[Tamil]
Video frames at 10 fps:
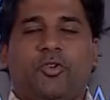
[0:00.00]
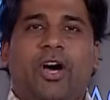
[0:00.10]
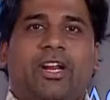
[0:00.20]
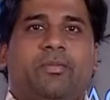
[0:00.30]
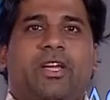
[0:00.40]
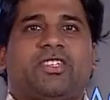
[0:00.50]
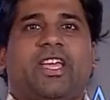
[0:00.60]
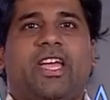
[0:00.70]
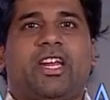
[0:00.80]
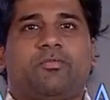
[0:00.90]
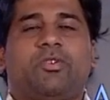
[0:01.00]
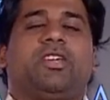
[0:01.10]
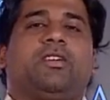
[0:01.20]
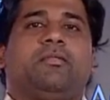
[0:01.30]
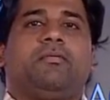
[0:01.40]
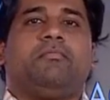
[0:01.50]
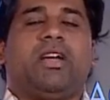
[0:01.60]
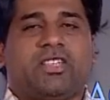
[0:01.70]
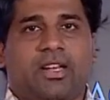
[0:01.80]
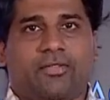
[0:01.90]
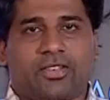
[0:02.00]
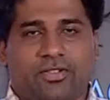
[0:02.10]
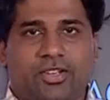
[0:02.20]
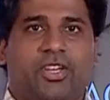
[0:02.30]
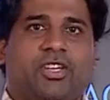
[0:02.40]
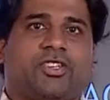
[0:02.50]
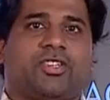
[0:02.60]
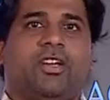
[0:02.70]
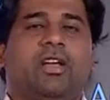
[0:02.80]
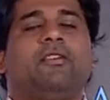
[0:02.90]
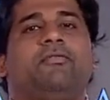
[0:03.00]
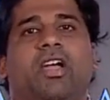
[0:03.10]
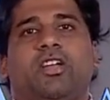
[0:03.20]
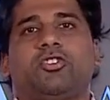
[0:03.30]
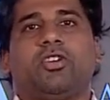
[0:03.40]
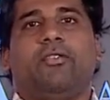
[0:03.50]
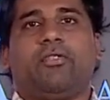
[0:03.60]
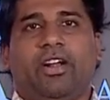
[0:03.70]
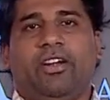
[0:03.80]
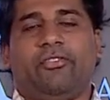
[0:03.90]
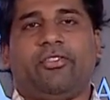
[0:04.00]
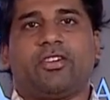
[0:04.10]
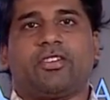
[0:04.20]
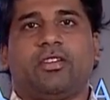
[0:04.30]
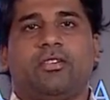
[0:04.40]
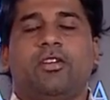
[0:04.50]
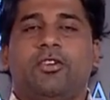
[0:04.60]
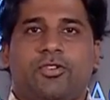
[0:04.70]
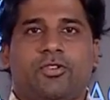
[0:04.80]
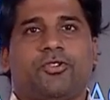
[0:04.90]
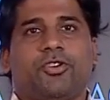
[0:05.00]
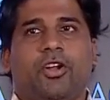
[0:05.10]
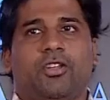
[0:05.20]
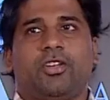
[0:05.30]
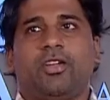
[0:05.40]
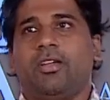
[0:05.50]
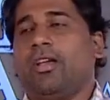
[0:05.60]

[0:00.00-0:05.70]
Welcome to அகாடமி மை செல்ஃப் இஸ் ரிஜேஷ் Faculty ஆஃப் கரண்ட் Affairs அண்ட் சோஷியாலஜி